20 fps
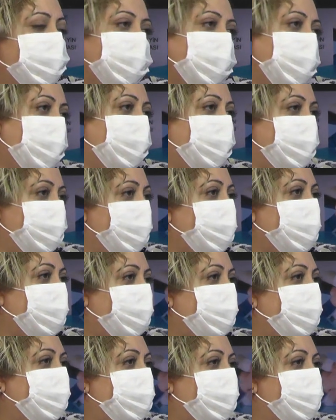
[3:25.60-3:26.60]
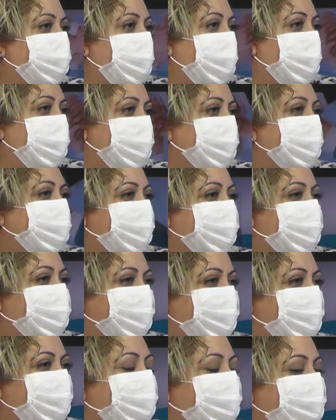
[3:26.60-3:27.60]
yardımcı oluyorum yani.
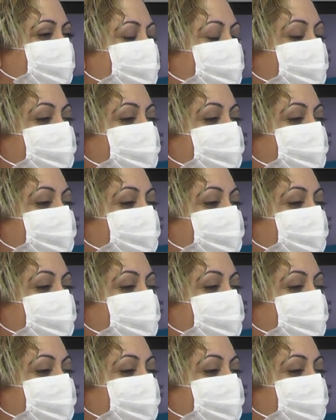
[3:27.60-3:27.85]
Evet.